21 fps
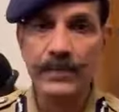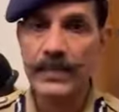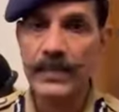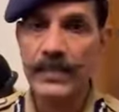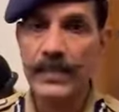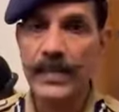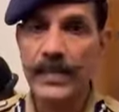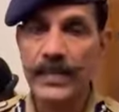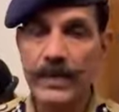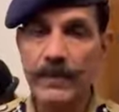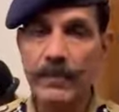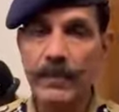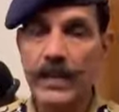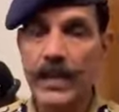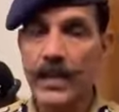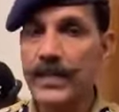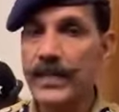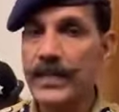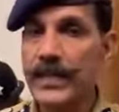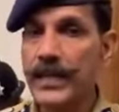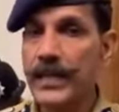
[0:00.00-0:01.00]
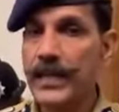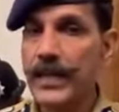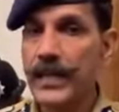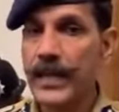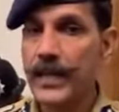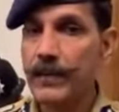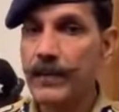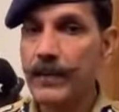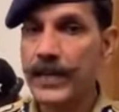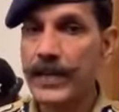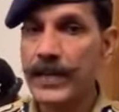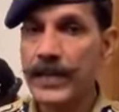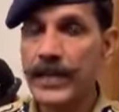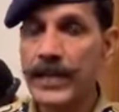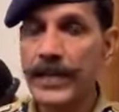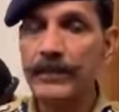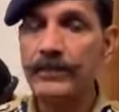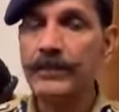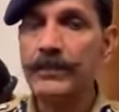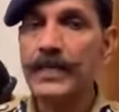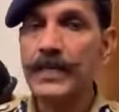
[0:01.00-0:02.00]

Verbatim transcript: நீங்கள் அட்டன் பண்ணாதீங்க கட் பண்ணிடுங்க